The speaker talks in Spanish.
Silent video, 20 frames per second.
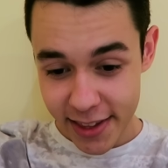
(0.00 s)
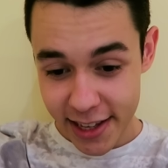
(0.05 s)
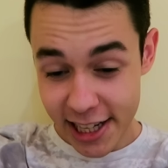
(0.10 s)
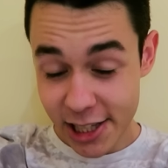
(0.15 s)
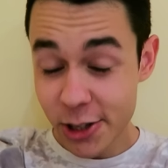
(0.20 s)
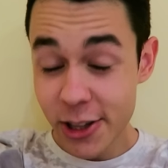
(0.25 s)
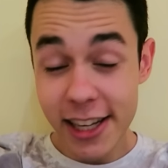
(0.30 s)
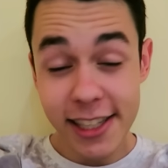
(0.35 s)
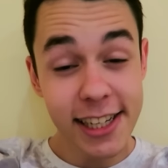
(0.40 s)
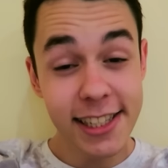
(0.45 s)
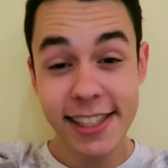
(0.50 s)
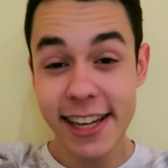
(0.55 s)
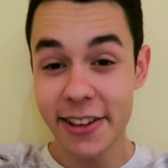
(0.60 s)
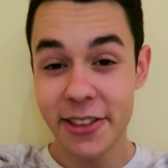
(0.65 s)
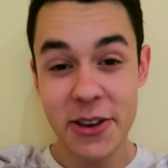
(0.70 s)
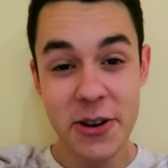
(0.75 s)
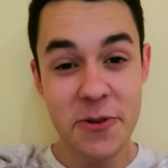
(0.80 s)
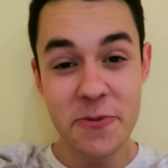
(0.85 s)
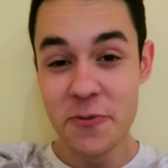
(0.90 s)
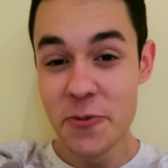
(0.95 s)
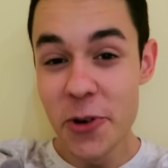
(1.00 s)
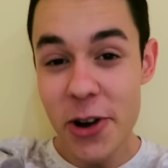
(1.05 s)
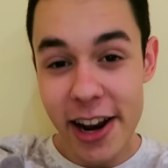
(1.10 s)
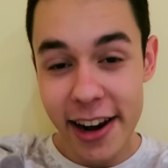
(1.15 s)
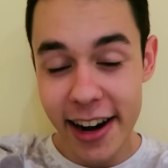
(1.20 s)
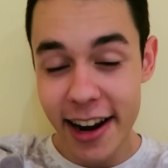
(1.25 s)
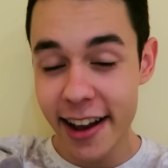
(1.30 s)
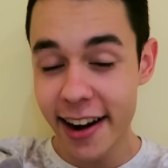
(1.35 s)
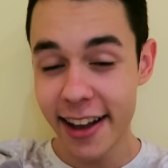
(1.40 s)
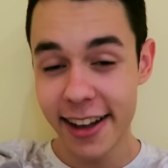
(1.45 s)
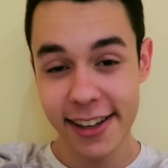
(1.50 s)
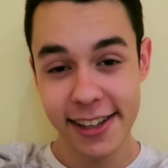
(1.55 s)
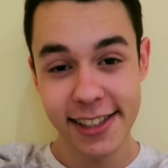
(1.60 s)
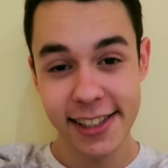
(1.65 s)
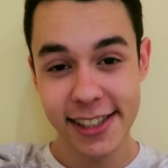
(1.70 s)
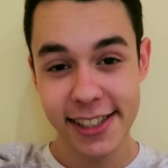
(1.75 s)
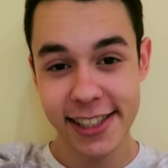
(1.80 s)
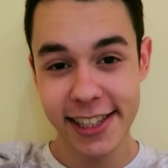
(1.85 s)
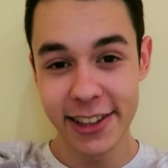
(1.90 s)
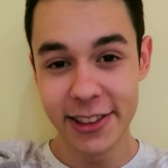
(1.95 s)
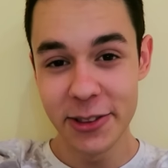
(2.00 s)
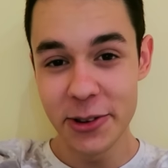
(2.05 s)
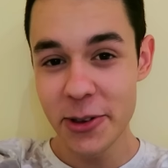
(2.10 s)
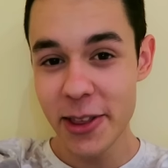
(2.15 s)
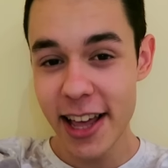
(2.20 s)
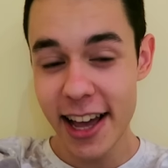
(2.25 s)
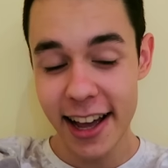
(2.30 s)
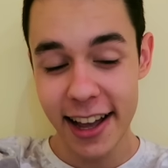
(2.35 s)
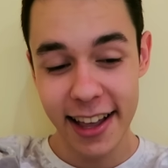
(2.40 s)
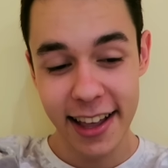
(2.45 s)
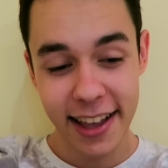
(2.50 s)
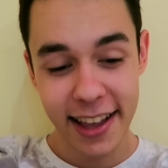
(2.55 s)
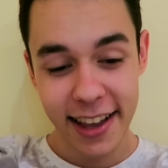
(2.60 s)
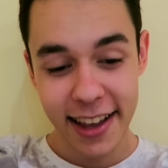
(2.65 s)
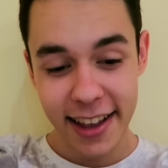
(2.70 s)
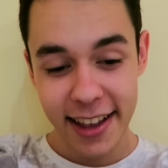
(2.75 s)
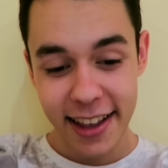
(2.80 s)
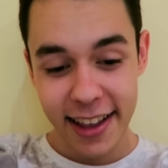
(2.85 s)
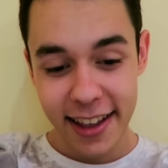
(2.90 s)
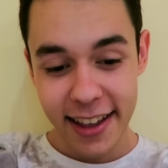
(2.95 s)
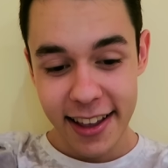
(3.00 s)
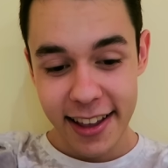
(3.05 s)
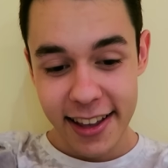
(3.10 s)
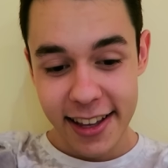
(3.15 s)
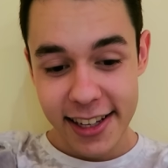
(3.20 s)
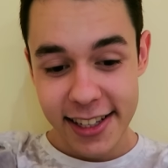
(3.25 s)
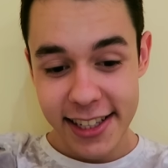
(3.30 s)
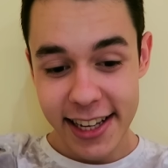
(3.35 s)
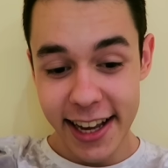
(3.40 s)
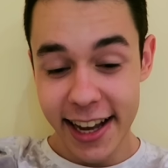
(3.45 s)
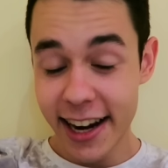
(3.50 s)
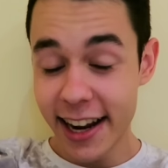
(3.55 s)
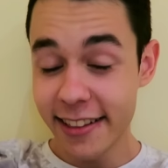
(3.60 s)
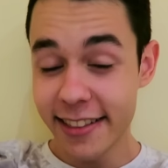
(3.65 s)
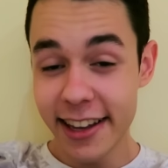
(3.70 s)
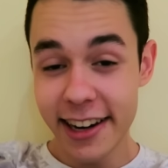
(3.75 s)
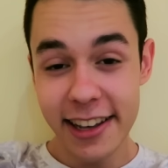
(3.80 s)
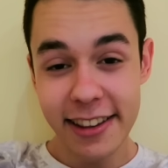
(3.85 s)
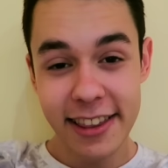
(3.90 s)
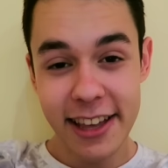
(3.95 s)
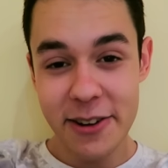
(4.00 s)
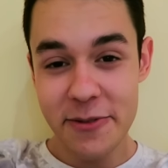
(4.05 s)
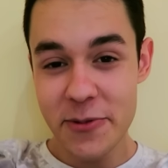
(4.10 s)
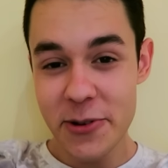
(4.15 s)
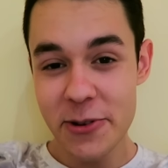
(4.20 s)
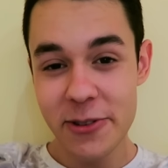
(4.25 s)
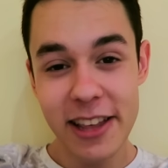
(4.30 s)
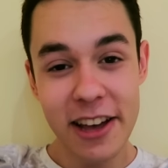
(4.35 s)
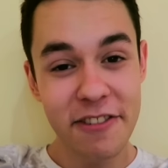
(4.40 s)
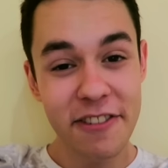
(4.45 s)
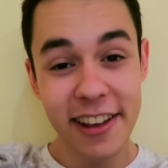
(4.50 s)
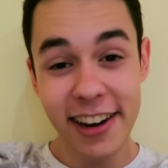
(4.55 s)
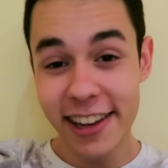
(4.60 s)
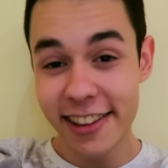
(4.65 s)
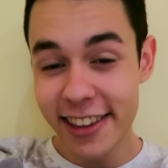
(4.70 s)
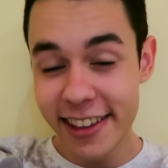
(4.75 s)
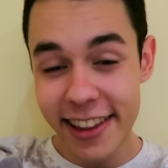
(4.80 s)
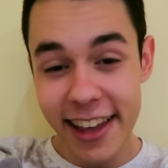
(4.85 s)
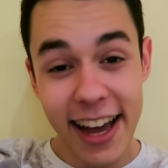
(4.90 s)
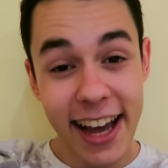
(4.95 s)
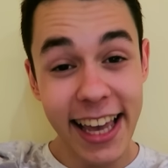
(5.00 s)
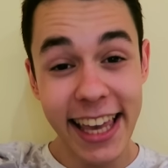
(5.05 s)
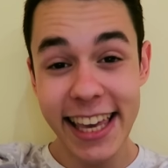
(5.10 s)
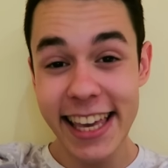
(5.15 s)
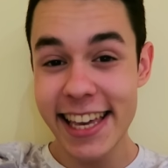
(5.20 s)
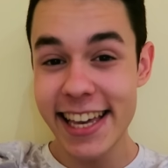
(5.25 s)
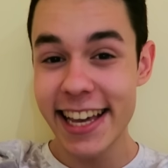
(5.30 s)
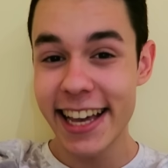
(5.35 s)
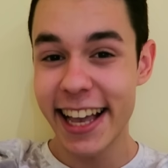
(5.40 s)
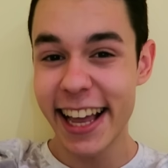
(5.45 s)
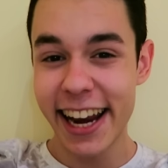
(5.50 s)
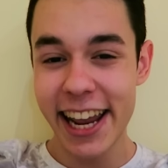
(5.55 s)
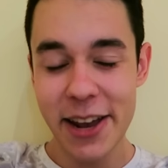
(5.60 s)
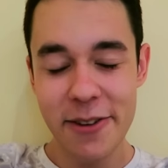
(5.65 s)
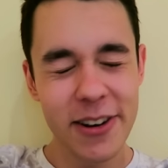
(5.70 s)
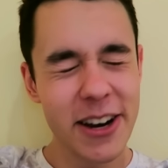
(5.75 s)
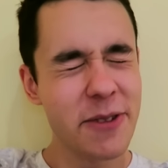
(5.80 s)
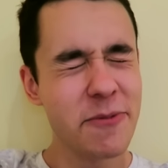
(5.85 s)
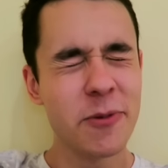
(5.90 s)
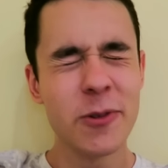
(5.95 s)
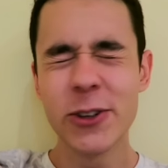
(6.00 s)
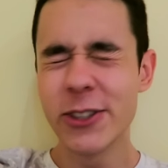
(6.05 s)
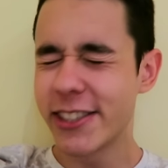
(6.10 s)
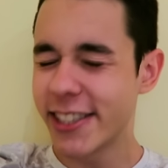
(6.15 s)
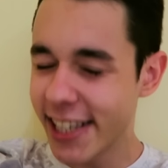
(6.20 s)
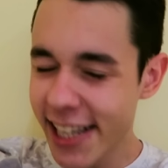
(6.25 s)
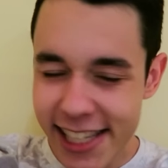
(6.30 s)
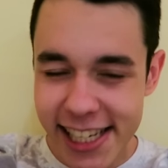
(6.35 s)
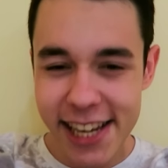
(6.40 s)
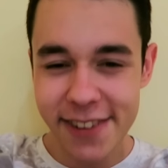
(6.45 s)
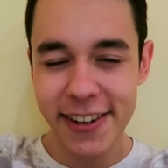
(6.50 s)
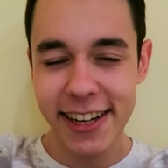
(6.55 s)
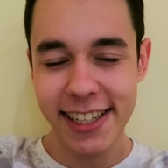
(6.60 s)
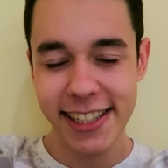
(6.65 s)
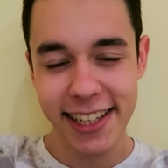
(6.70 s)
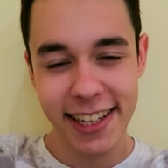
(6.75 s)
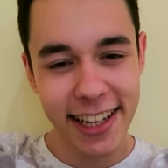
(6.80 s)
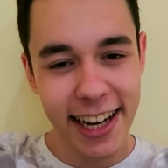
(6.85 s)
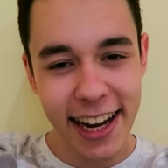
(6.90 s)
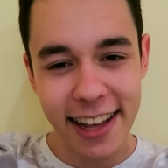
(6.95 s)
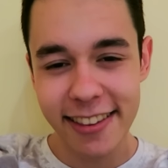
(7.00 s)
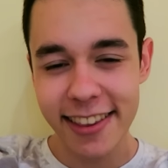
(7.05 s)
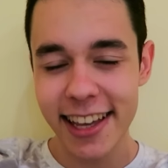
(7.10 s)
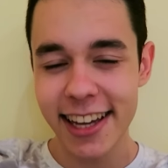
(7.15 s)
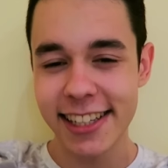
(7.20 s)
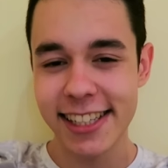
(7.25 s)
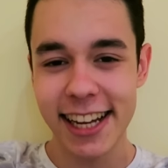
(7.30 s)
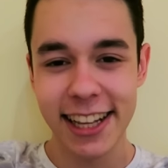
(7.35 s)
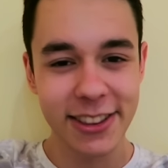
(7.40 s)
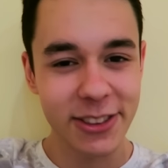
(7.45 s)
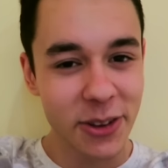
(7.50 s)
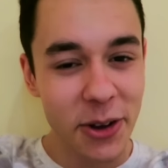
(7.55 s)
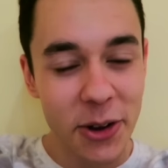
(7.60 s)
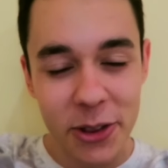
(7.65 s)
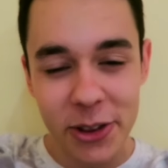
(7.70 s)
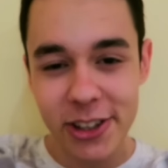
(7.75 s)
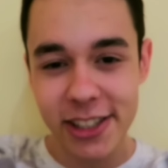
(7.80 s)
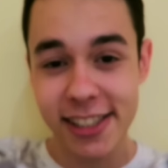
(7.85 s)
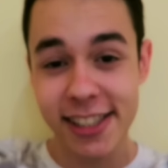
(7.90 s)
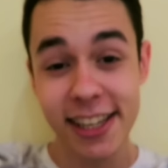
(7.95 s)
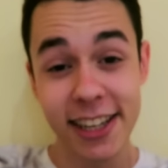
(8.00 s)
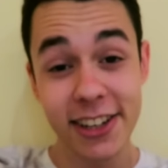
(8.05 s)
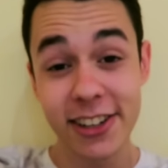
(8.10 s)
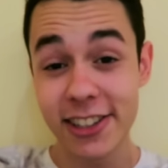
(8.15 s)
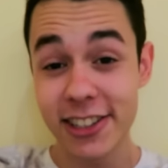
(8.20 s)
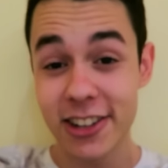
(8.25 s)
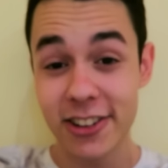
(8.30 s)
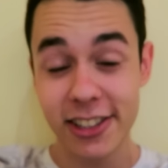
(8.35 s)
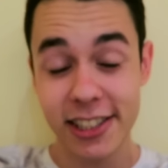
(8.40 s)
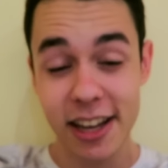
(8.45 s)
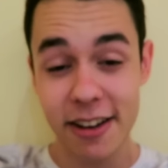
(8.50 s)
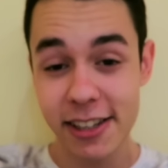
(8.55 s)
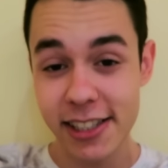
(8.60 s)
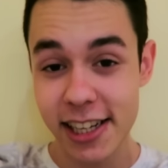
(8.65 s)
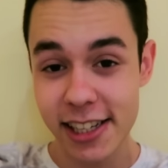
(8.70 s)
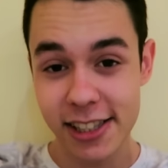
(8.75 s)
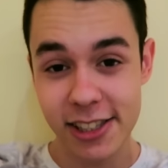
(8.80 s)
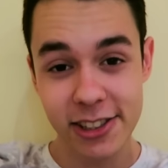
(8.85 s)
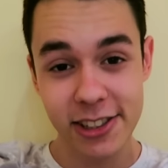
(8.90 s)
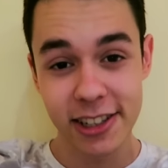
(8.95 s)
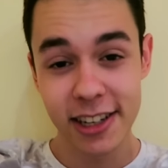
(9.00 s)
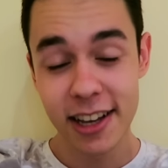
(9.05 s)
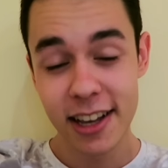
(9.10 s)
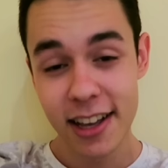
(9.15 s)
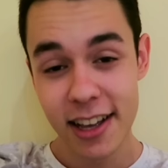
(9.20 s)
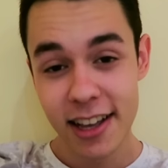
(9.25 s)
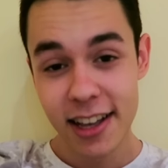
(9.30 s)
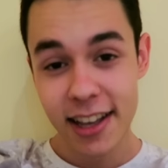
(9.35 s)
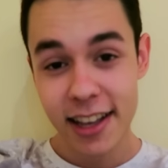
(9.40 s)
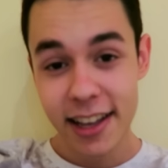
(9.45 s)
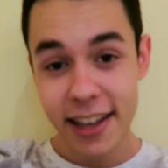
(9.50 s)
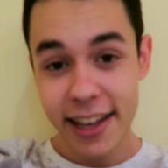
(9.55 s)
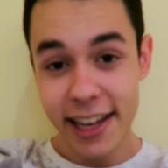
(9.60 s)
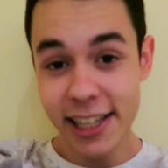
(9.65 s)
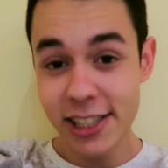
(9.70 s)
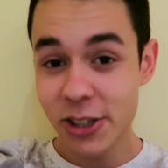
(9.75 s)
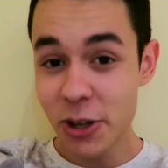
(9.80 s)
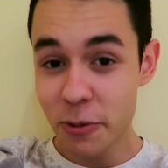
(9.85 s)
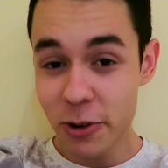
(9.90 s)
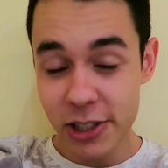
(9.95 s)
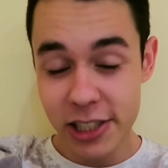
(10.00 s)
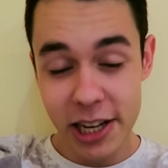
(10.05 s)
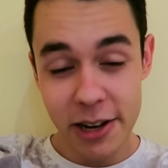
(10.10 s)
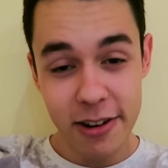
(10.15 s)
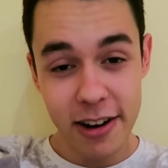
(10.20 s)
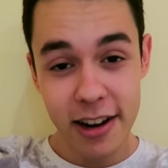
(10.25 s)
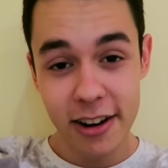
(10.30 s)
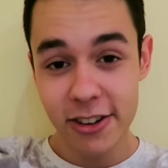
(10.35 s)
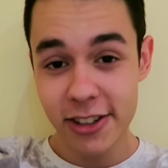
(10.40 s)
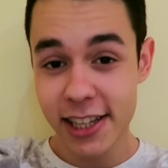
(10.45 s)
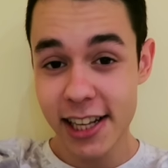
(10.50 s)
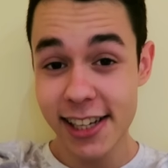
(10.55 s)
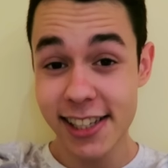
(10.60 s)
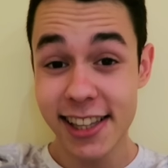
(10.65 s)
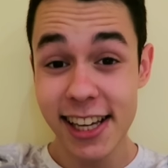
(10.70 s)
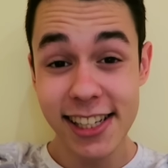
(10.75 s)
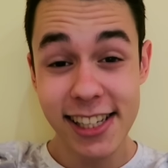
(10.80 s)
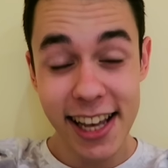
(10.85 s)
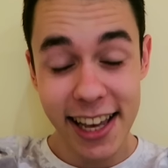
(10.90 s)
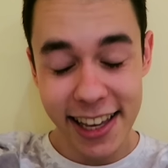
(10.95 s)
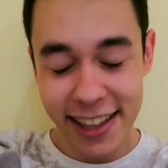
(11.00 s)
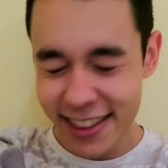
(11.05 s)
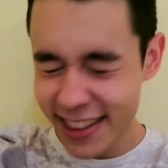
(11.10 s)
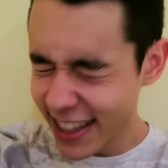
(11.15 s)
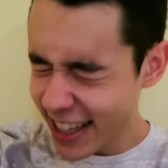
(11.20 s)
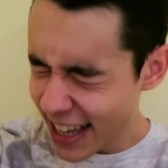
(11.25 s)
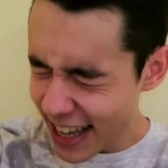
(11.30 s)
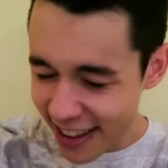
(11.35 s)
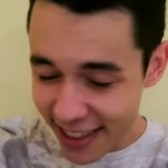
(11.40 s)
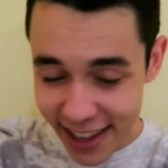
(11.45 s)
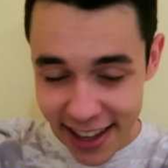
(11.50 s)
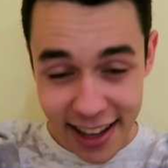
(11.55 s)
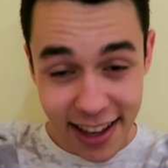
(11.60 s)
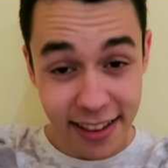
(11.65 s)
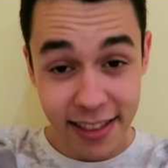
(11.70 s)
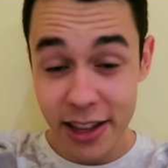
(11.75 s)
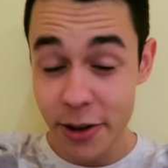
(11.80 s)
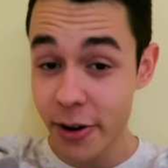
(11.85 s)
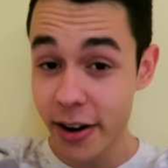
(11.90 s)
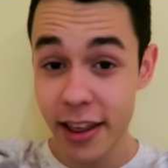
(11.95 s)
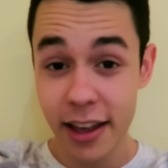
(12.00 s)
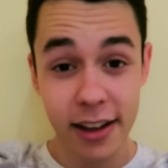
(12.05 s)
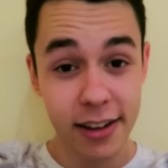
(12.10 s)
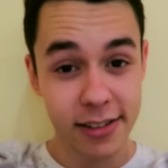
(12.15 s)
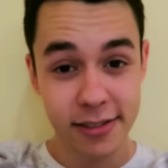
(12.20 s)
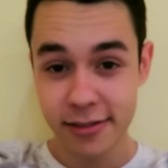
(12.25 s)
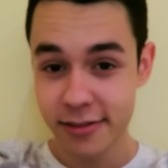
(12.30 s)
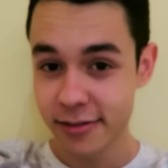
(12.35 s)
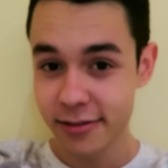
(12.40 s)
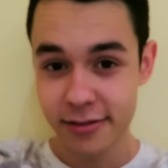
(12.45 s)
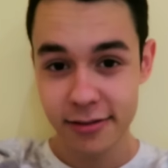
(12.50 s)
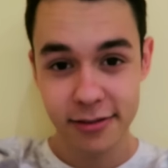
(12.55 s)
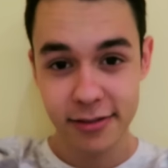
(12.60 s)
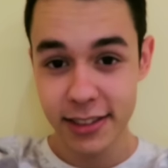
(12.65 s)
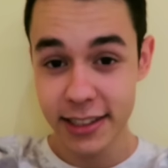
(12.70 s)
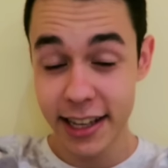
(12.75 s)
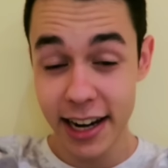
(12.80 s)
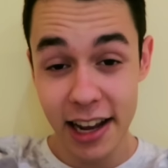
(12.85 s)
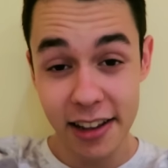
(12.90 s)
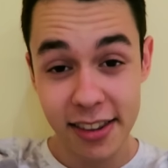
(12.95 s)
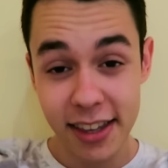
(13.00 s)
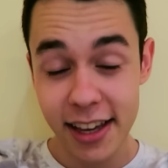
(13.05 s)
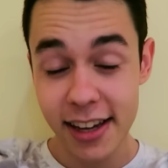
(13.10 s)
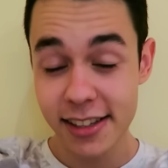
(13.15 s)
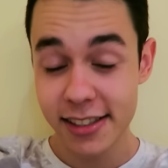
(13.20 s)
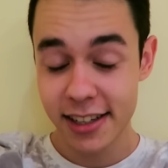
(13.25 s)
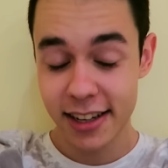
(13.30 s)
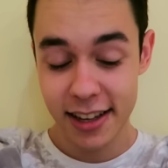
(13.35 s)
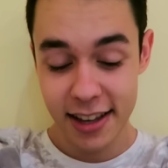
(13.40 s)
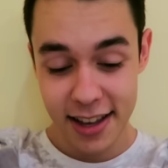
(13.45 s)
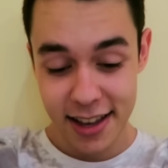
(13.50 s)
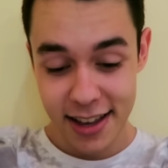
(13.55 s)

Es una sensación muy rara, sin duda se caracteriza por una felicidad increíble. Muchísimas gracias a todos chicos los que habéis hecho esto posible, los que estáis ahí día a día, de verdad. Gracias.